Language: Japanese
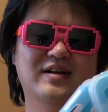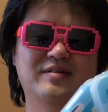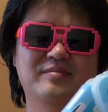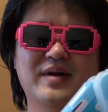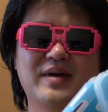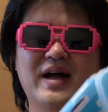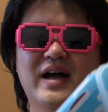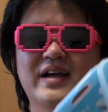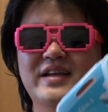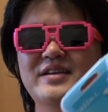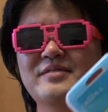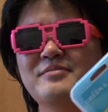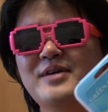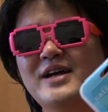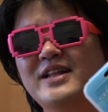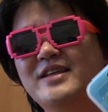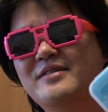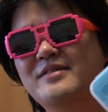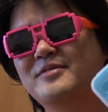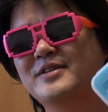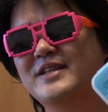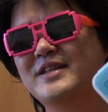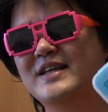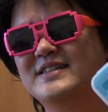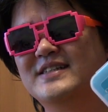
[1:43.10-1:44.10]
まあ今で
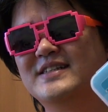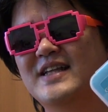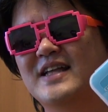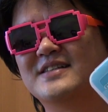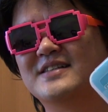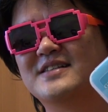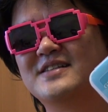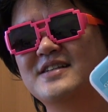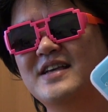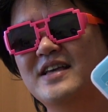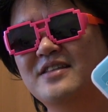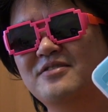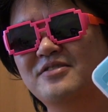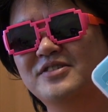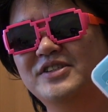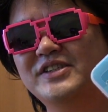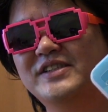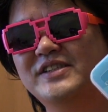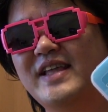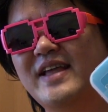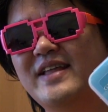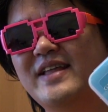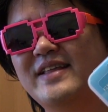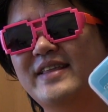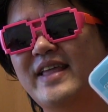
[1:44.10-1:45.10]
もね、撮影の
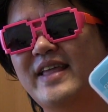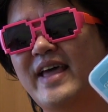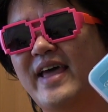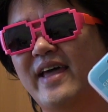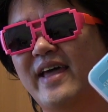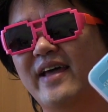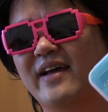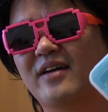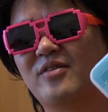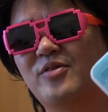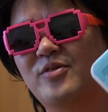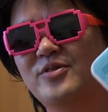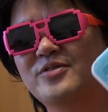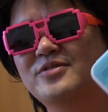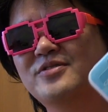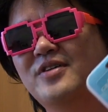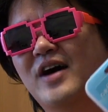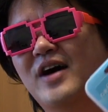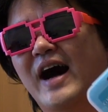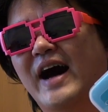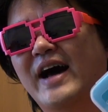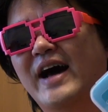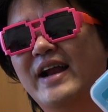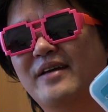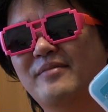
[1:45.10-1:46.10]
時点でこういうの
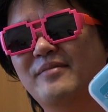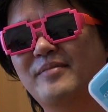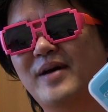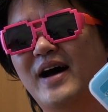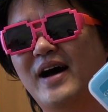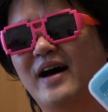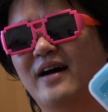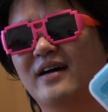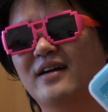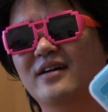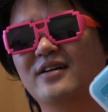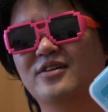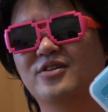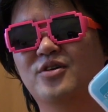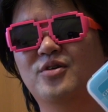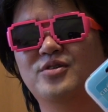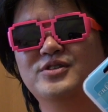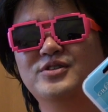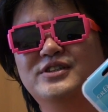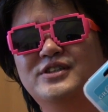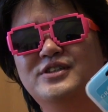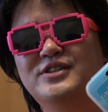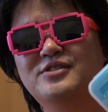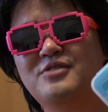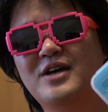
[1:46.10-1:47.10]
があれば、露
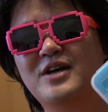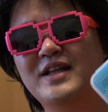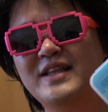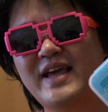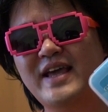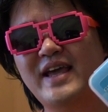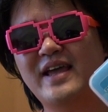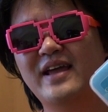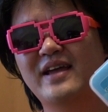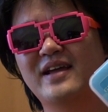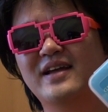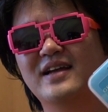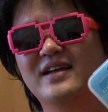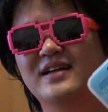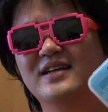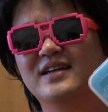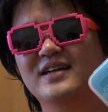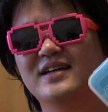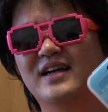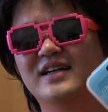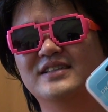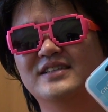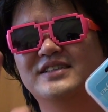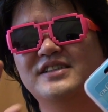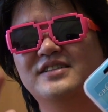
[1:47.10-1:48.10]
出はね、
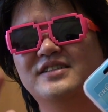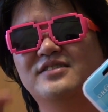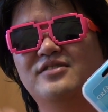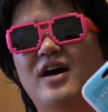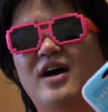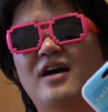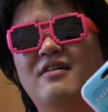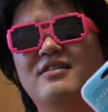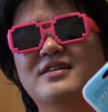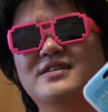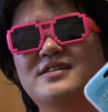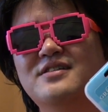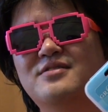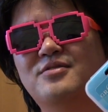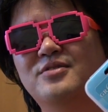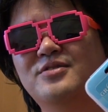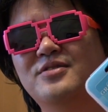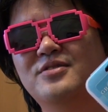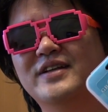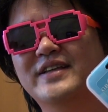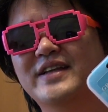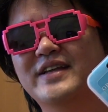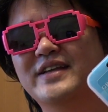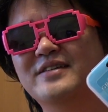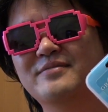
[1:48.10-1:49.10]
カチッと合わせること
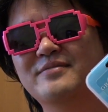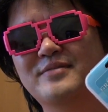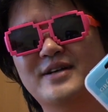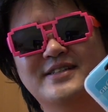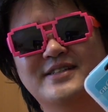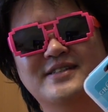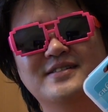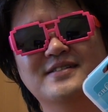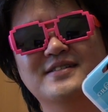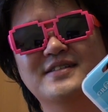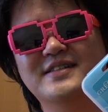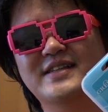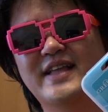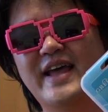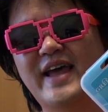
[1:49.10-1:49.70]
ができますん